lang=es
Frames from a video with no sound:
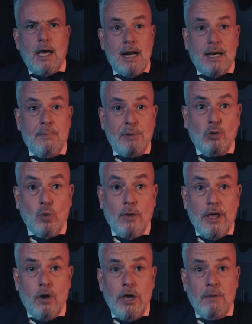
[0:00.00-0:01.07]
En el capítulo
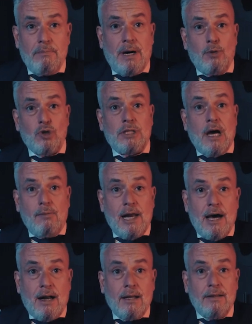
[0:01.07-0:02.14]
de hoy vamos a
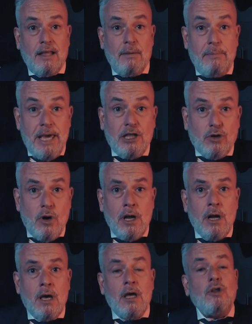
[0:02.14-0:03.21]
hablar de
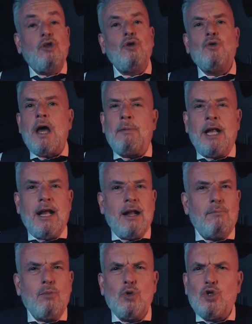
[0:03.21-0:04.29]
Bitcoin de una
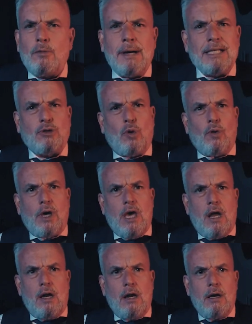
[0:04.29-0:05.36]
manera mucho más
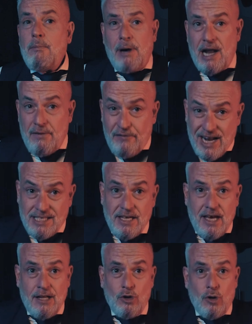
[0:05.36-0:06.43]
coloquial.
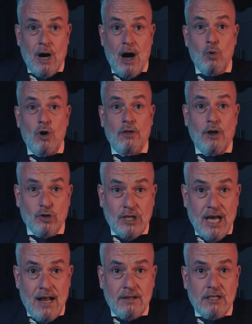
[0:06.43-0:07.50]
Parafraseando a uno de los
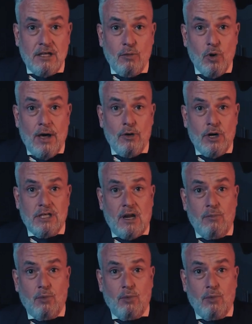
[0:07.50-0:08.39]
grandes divulgadores